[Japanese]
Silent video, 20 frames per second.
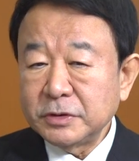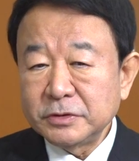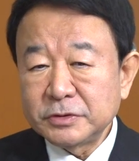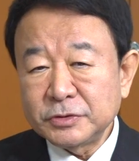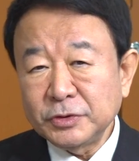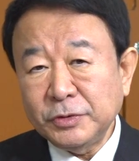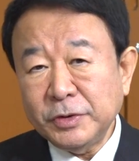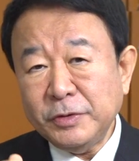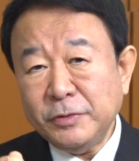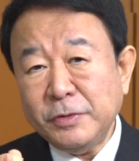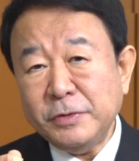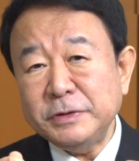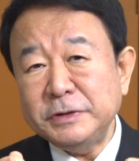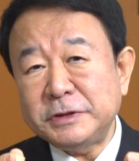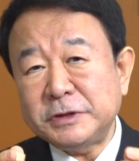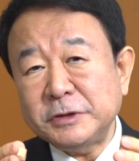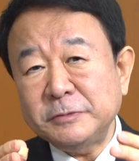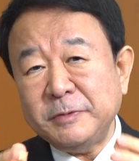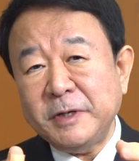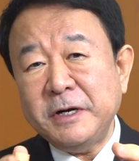それを
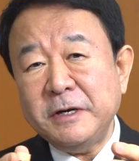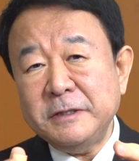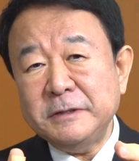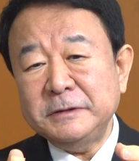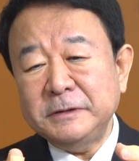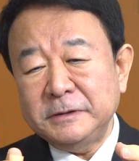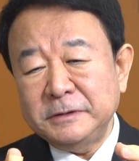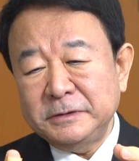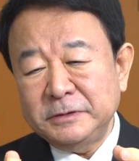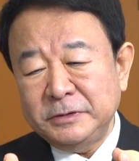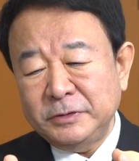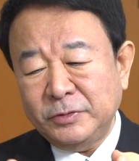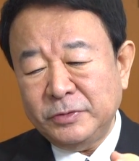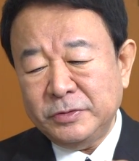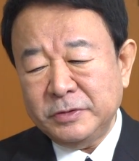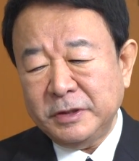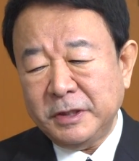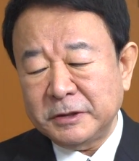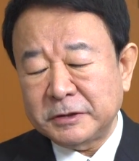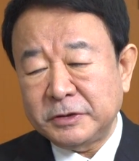一番日
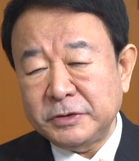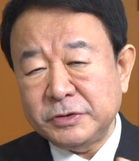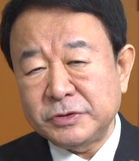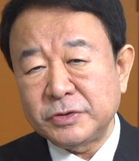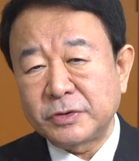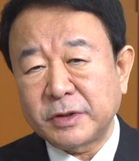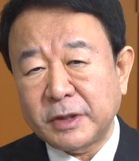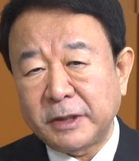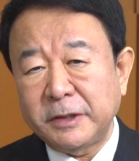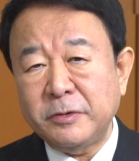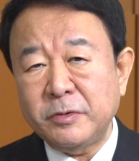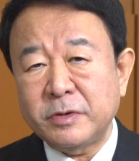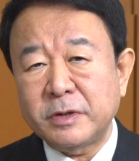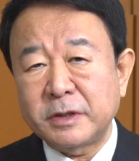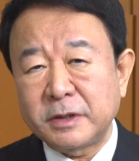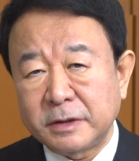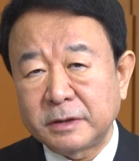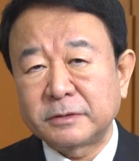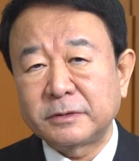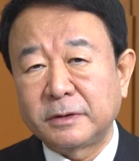本が9条変えようか
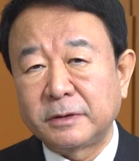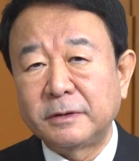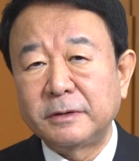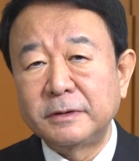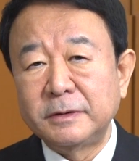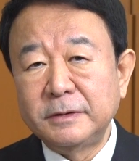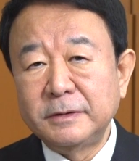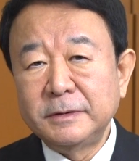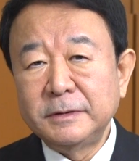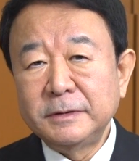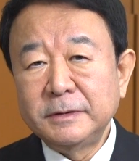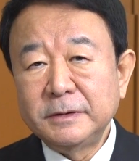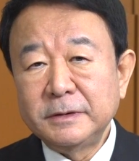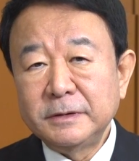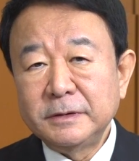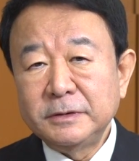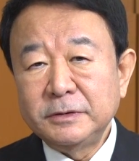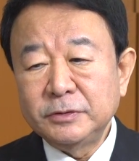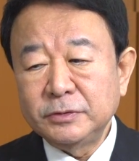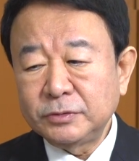なと
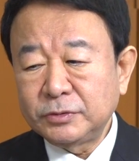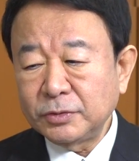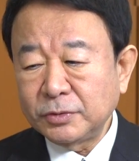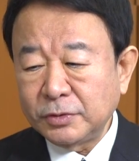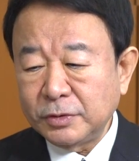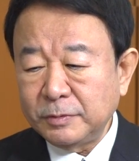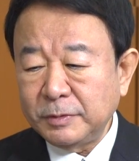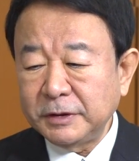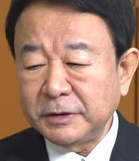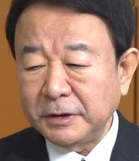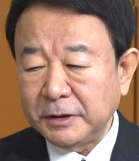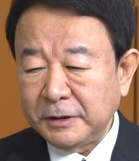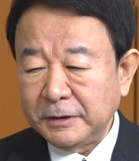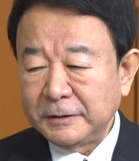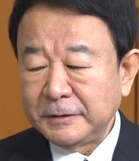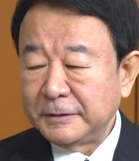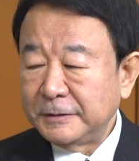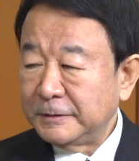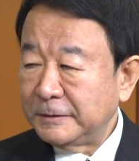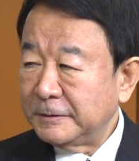いうところまで
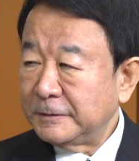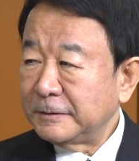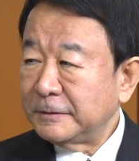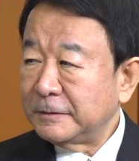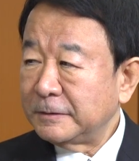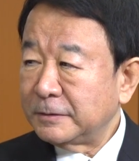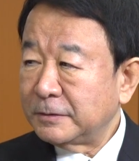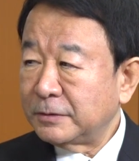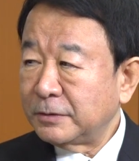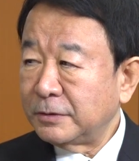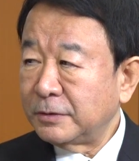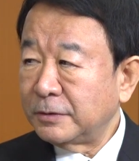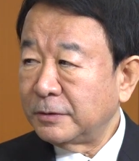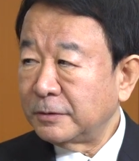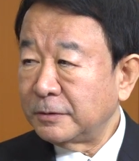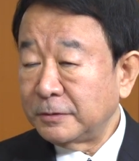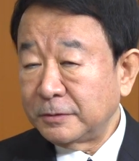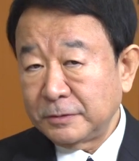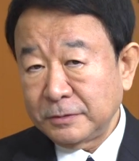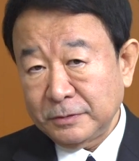
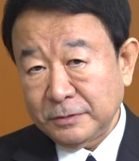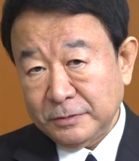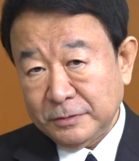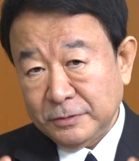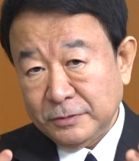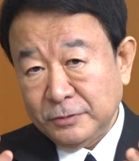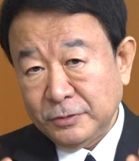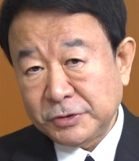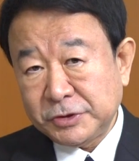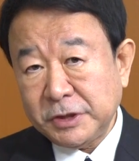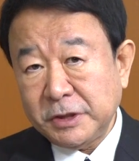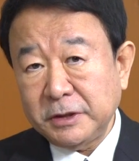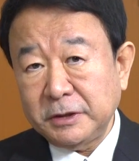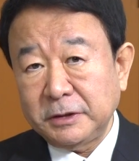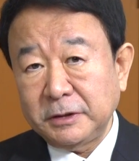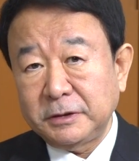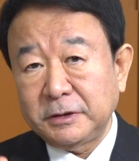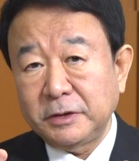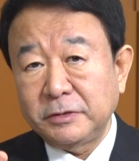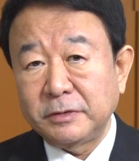こう押し上げ
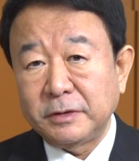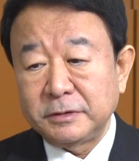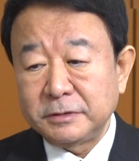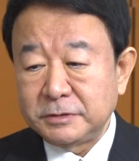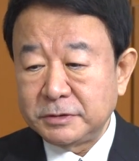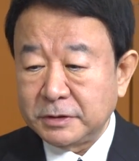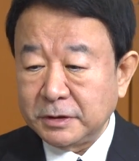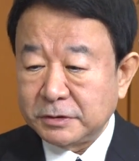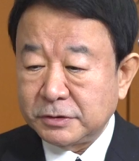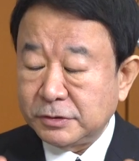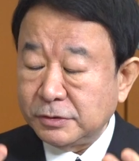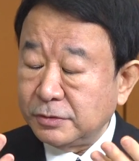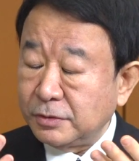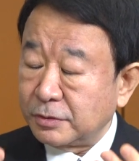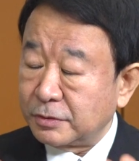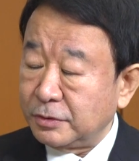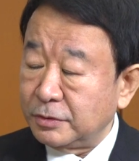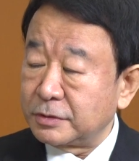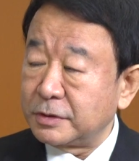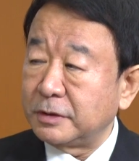てきたのは実は中
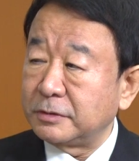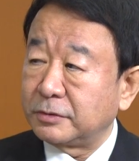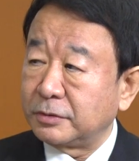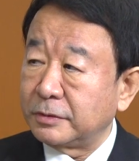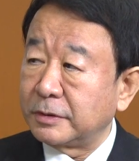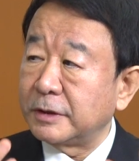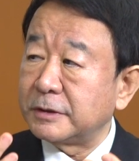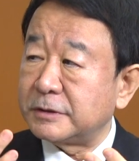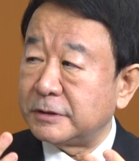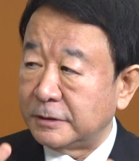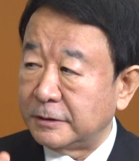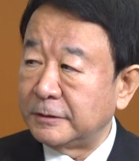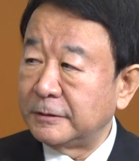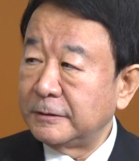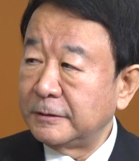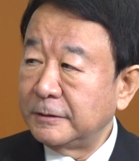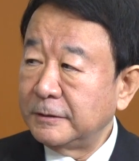国共産党だし、